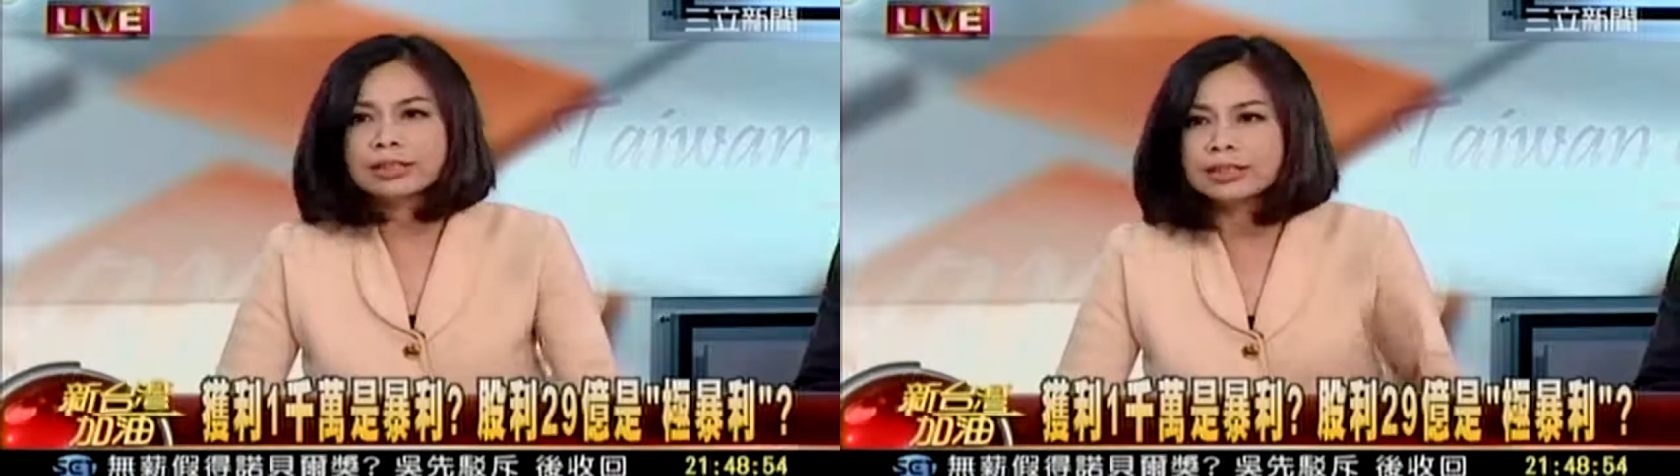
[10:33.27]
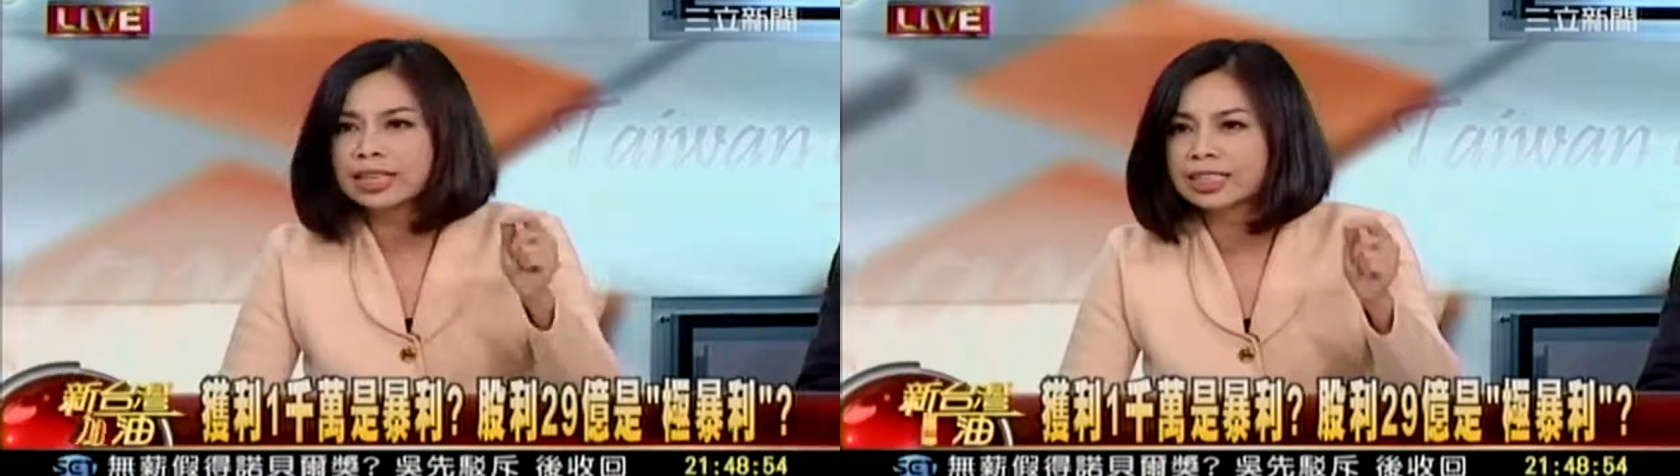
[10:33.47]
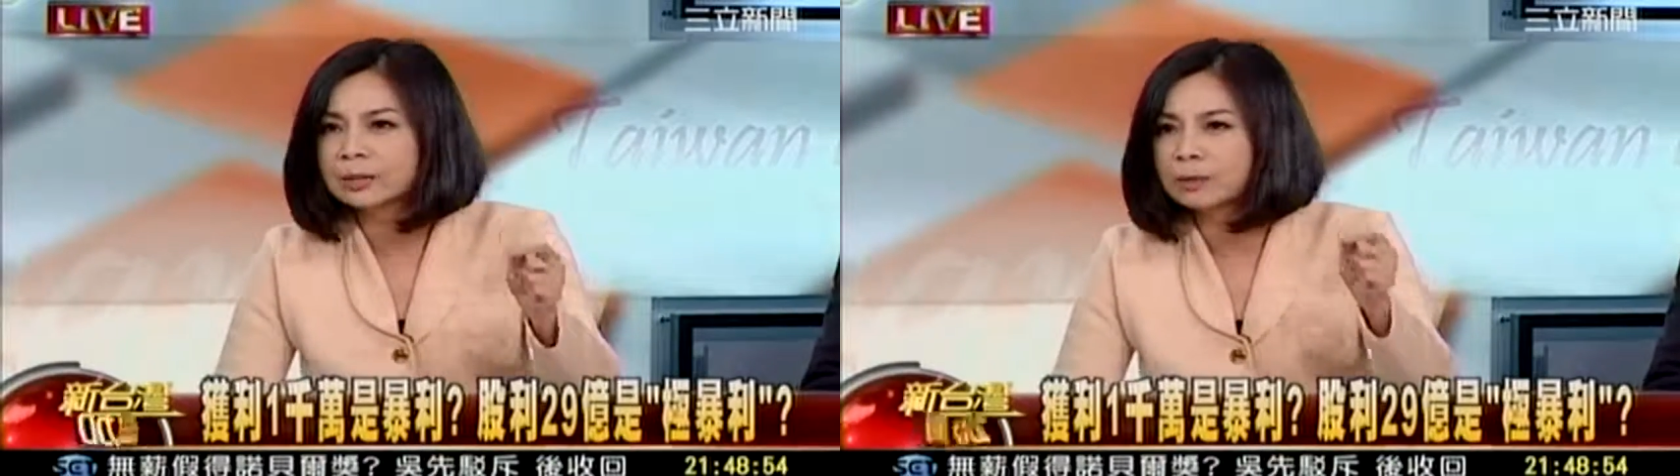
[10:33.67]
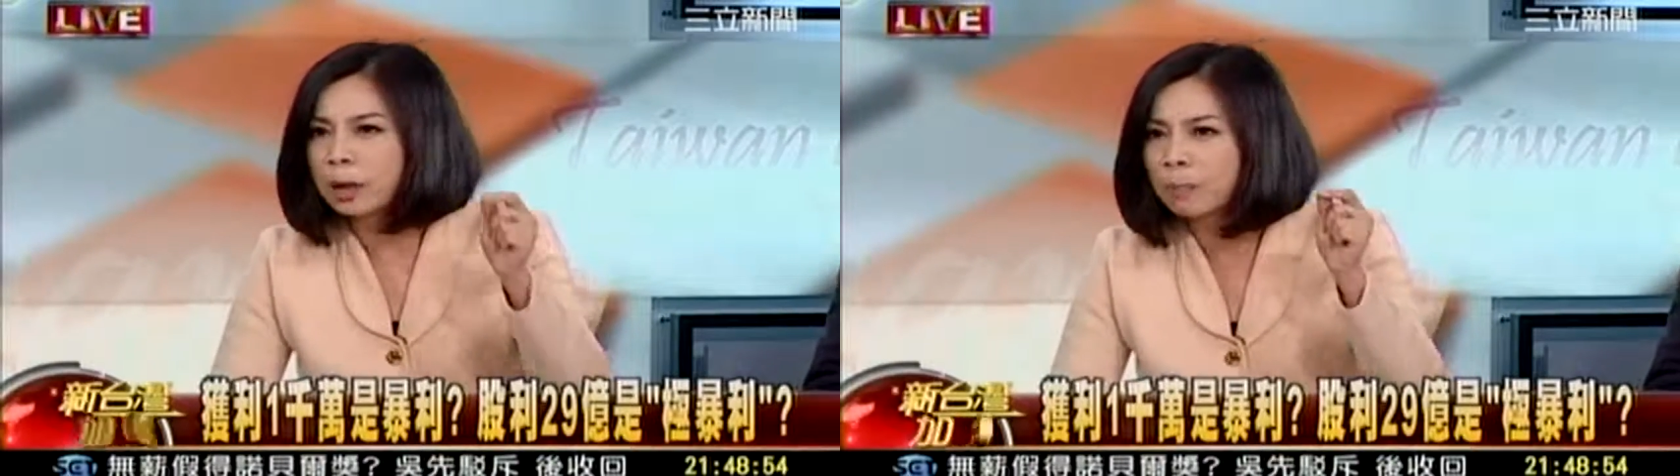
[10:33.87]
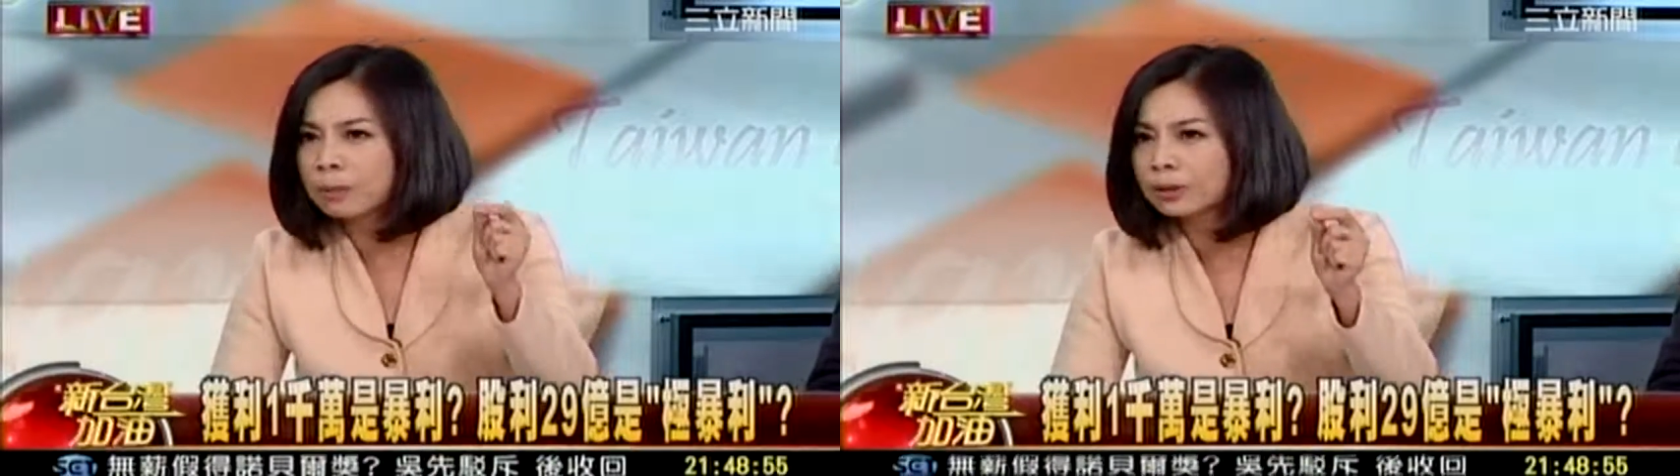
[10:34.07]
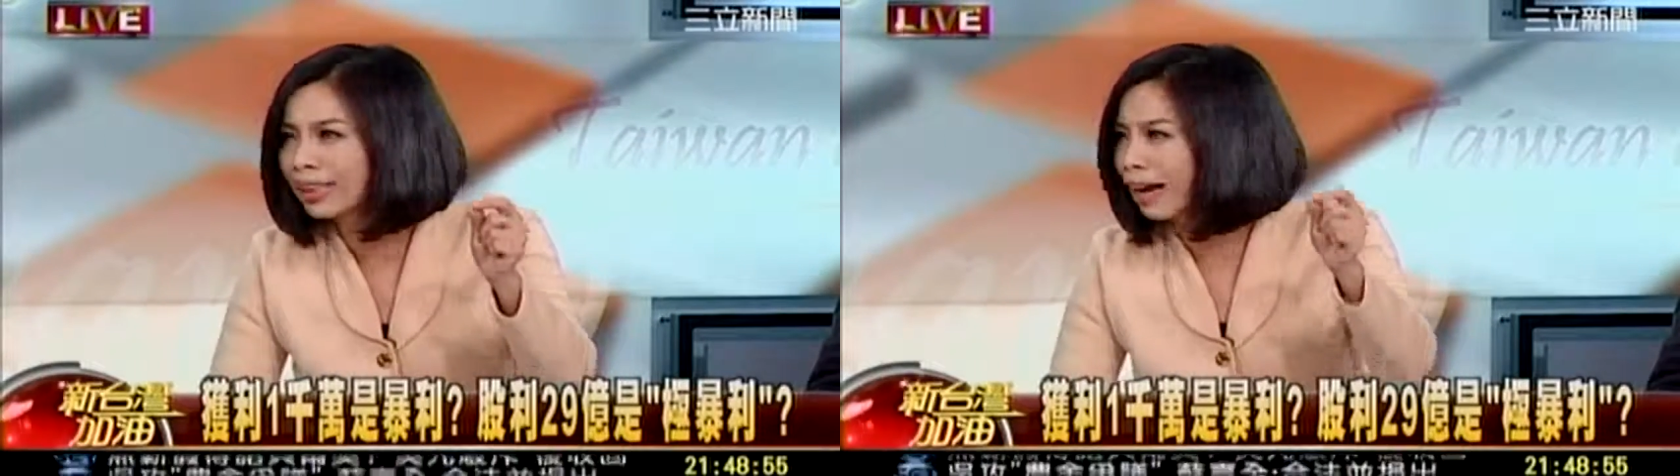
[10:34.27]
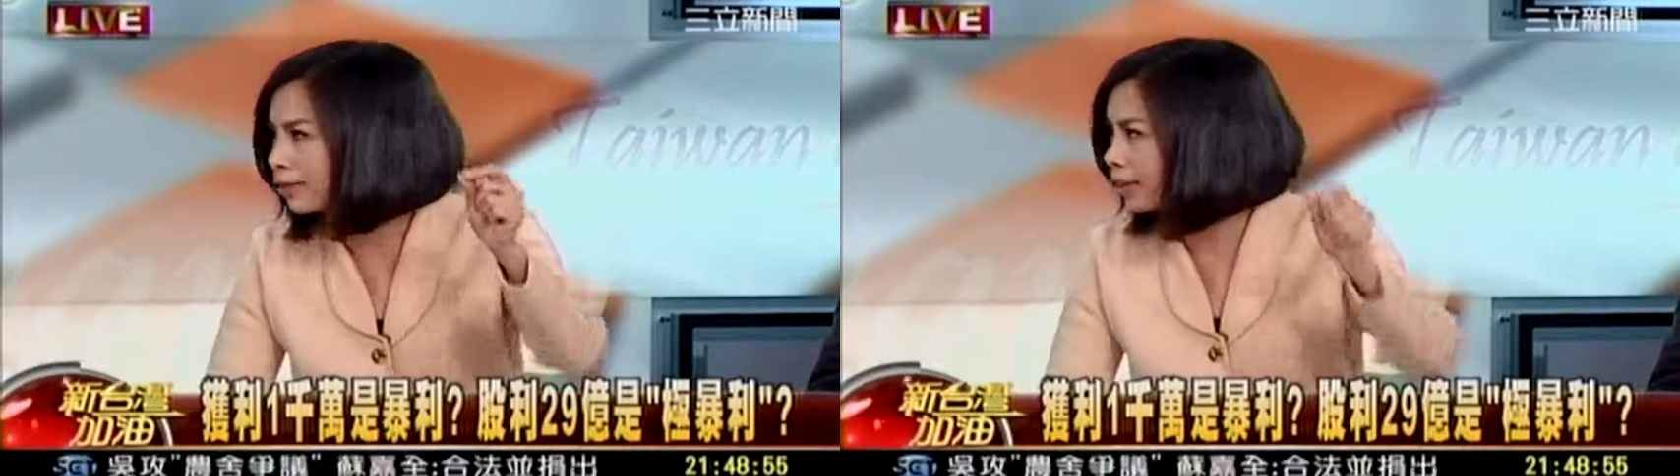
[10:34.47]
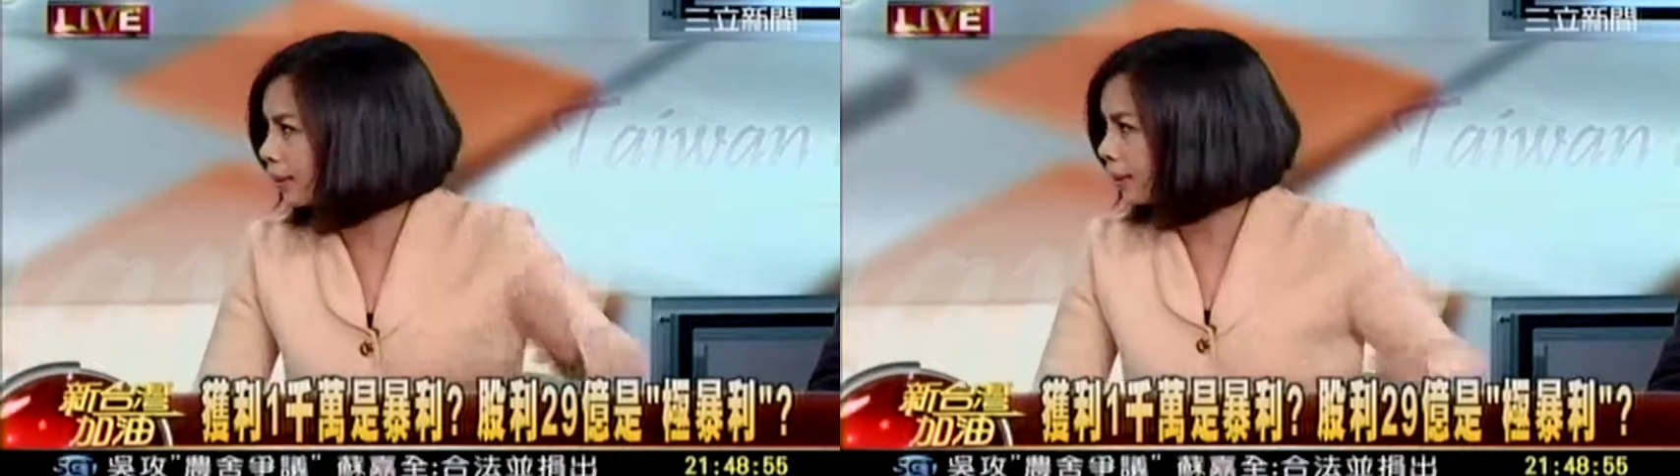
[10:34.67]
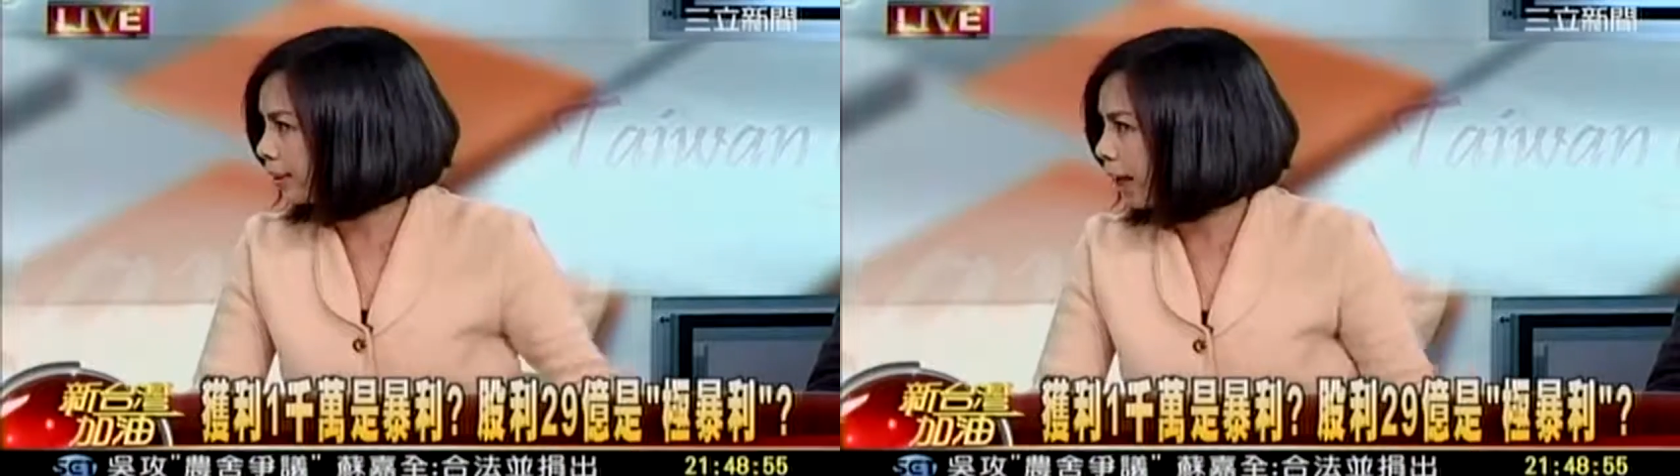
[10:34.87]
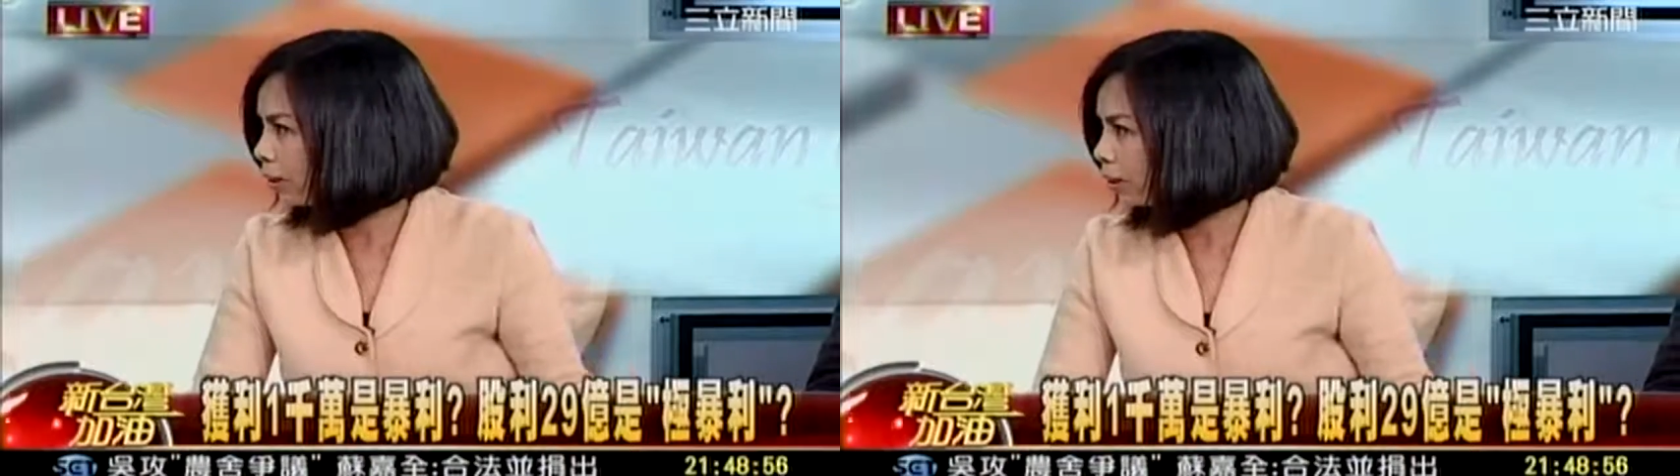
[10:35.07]
你那个是不是叫不当得
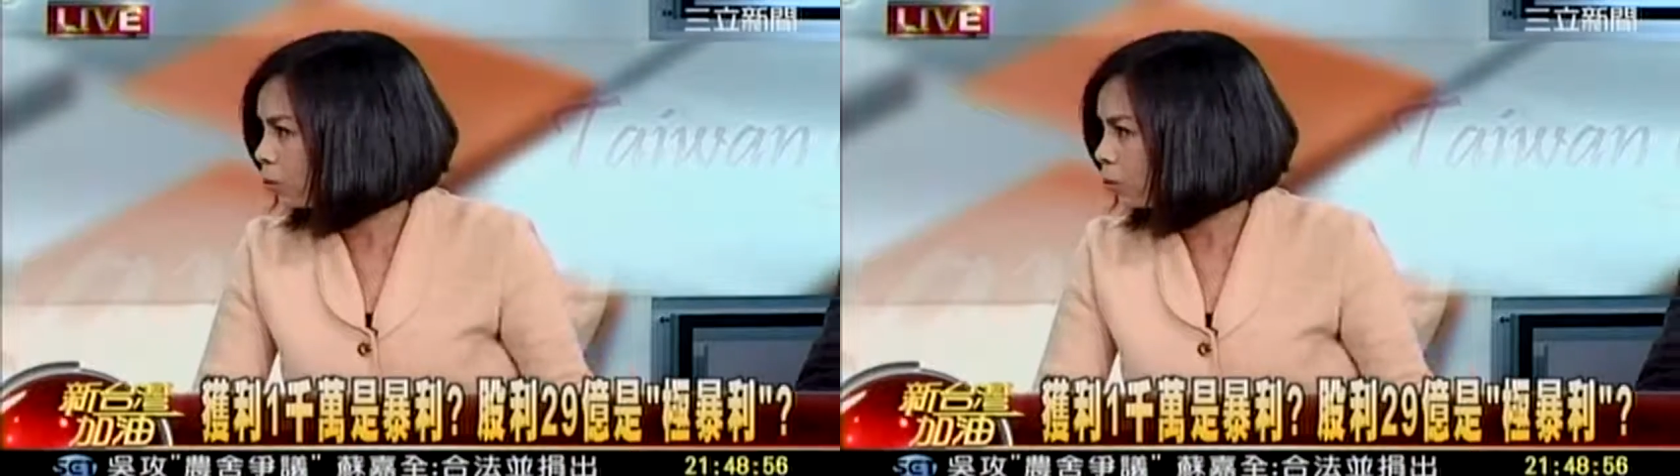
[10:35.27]
利呀？